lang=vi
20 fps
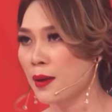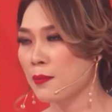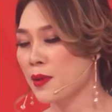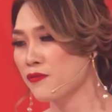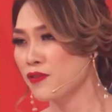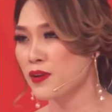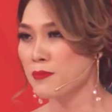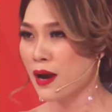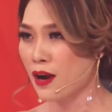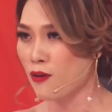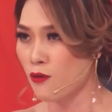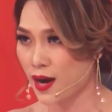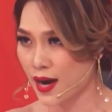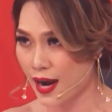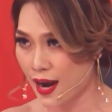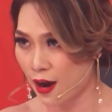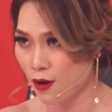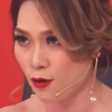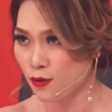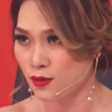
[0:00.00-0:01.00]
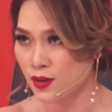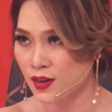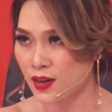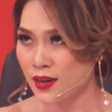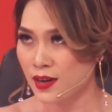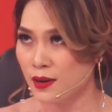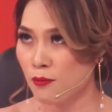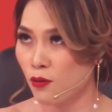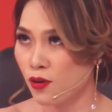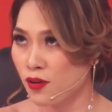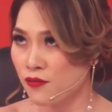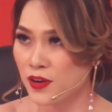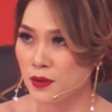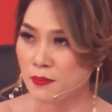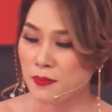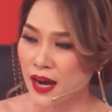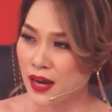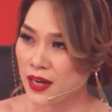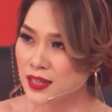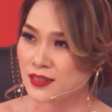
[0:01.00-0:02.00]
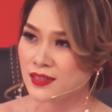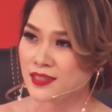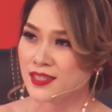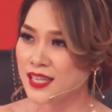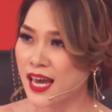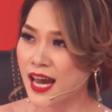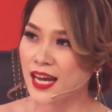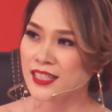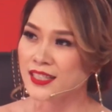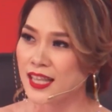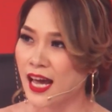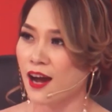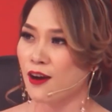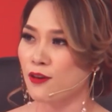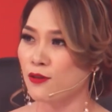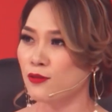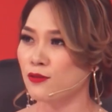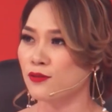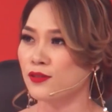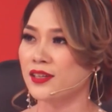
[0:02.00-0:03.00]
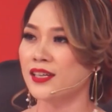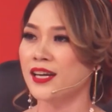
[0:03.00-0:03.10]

làm là phiên bản hoàn hảo là một cái phiên bản sáng tạo